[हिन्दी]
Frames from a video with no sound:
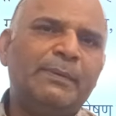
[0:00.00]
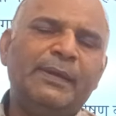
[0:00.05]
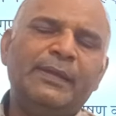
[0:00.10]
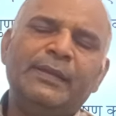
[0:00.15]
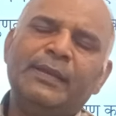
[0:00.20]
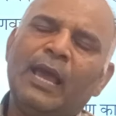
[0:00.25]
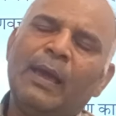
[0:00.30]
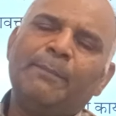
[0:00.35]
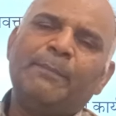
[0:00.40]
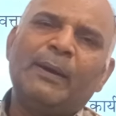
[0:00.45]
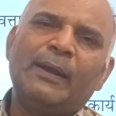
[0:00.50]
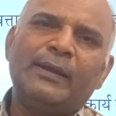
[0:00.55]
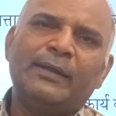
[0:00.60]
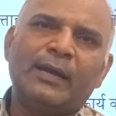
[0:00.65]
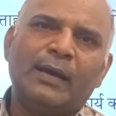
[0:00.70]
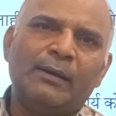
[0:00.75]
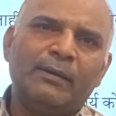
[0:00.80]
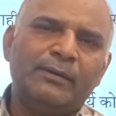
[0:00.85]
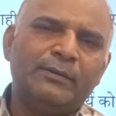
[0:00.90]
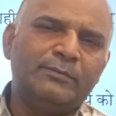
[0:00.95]
भी
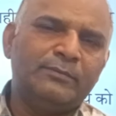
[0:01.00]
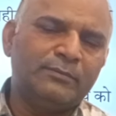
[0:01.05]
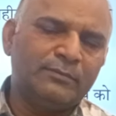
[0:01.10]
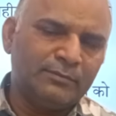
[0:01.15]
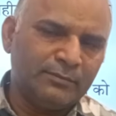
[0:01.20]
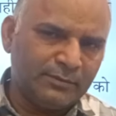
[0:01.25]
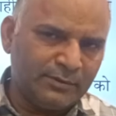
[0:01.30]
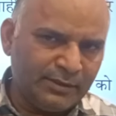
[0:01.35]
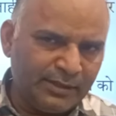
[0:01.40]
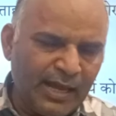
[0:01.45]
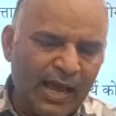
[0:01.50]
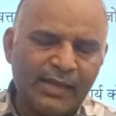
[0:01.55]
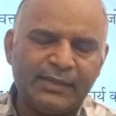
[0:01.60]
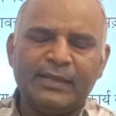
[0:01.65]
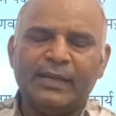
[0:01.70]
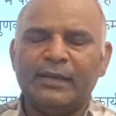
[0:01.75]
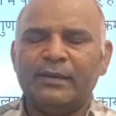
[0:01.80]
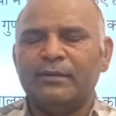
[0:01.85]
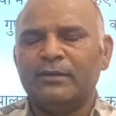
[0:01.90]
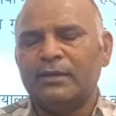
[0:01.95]
न्यायपालिका न्याय
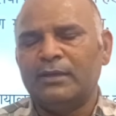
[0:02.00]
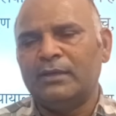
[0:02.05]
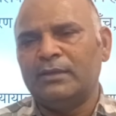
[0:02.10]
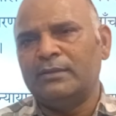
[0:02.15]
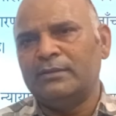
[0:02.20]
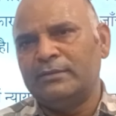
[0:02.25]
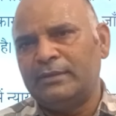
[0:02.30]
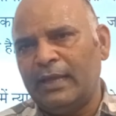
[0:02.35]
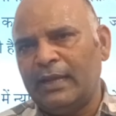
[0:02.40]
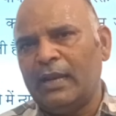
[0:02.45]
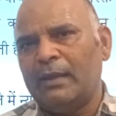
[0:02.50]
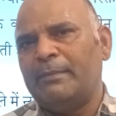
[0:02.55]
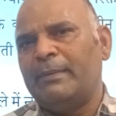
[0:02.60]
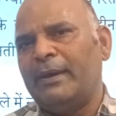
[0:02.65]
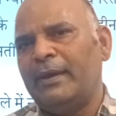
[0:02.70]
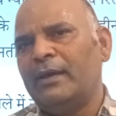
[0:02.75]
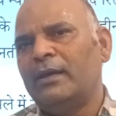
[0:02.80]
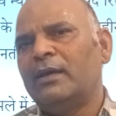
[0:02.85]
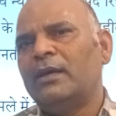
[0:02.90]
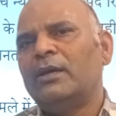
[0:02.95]
दे, देने
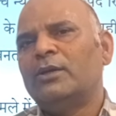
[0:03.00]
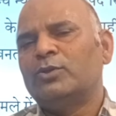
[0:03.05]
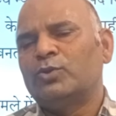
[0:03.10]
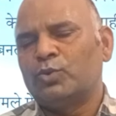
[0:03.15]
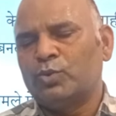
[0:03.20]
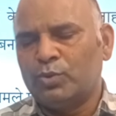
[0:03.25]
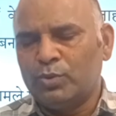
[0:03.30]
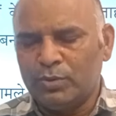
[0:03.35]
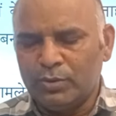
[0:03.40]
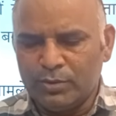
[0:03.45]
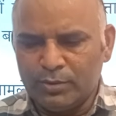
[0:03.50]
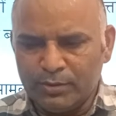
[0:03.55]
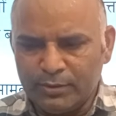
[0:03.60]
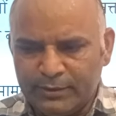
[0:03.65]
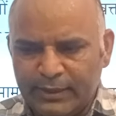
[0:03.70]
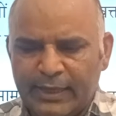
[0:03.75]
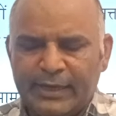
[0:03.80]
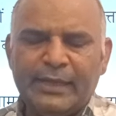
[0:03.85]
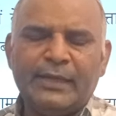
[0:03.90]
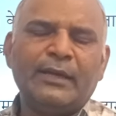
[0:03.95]
में
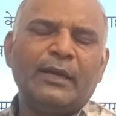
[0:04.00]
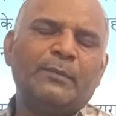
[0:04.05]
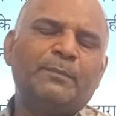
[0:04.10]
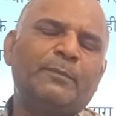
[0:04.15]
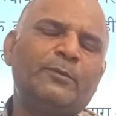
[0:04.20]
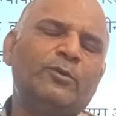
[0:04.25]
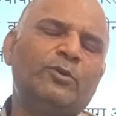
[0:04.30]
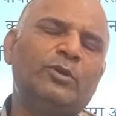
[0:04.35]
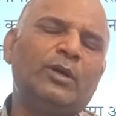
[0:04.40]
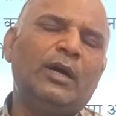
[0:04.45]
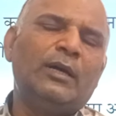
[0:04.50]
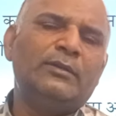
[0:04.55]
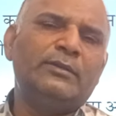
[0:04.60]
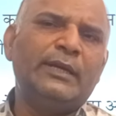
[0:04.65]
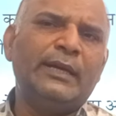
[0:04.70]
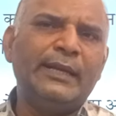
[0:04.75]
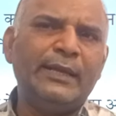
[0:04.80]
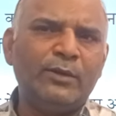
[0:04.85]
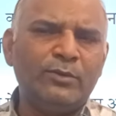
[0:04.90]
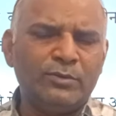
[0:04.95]
देरी कर
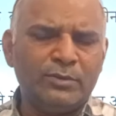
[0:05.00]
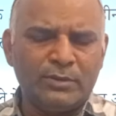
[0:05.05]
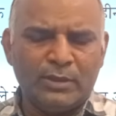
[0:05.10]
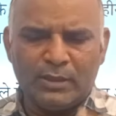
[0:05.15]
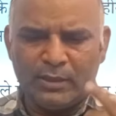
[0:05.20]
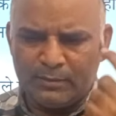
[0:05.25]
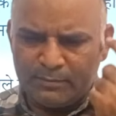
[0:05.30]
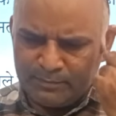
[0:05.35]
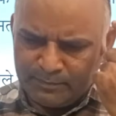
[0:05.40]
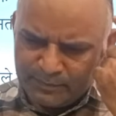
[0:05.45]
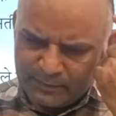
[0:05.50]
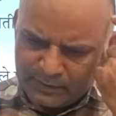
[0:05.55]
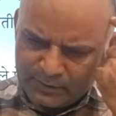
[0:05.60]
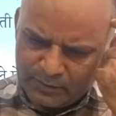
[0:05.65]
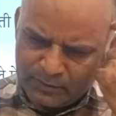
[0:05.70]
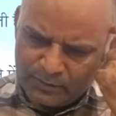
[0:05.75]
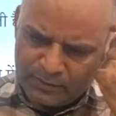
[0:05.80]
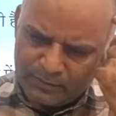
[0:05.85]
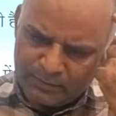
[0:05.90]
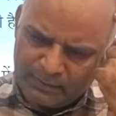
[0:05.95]
देरी
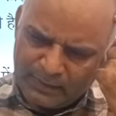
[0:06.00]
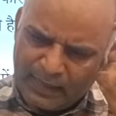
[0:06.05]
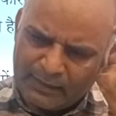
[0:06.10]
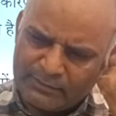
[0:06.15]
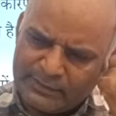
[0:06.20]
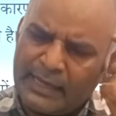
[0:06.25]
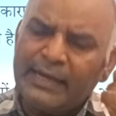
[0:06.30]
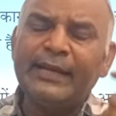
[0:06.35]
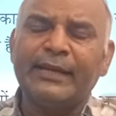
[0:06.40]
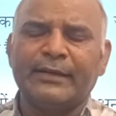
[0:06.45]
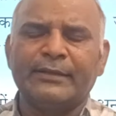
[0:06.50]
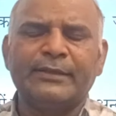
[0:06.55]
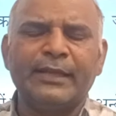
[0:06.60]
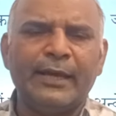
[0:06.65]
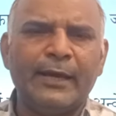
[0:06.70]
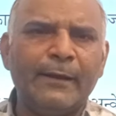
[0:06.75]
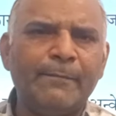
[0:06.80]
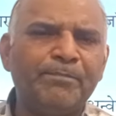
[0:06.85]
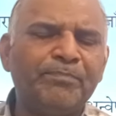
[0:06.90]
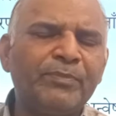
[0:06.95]
मतलब देरी करती
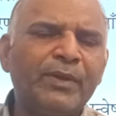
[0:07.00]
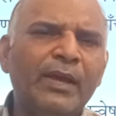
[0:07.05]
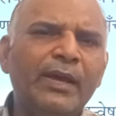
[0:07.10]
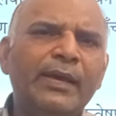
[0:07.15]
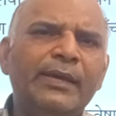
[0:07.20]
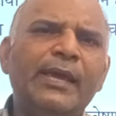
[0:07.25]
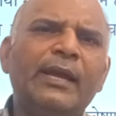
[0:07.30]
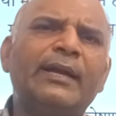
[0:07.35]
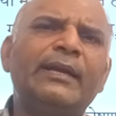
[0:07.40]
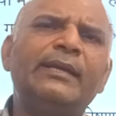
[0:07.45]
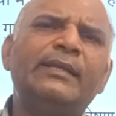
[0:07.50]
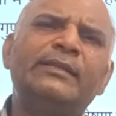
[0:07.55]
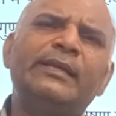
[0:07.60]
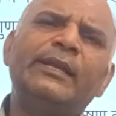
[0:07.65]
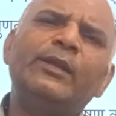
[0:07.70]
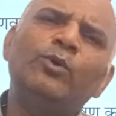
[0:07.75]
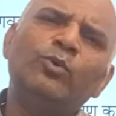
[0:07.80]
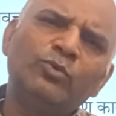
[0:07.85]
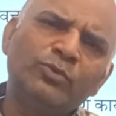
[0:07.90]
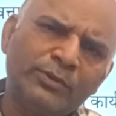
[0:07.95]
है या कहीं
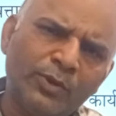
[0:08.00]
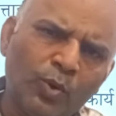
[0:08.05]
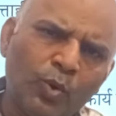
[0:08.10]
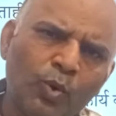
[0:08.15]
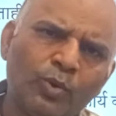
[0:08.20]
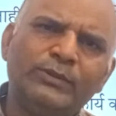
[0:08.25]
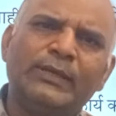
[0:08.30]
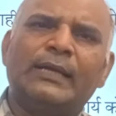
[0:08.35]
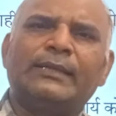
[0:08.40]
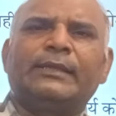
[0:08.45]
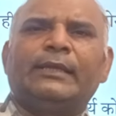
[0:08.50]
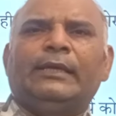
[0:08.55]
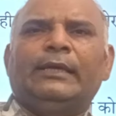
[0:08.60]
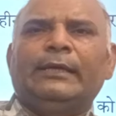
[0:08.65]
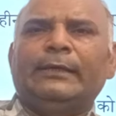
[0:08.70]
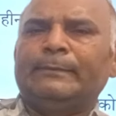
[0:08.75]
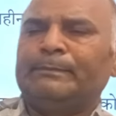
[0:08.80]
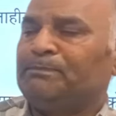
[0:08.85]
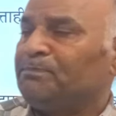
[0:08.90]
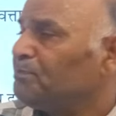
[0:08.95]
देरी उनसे हो जाती है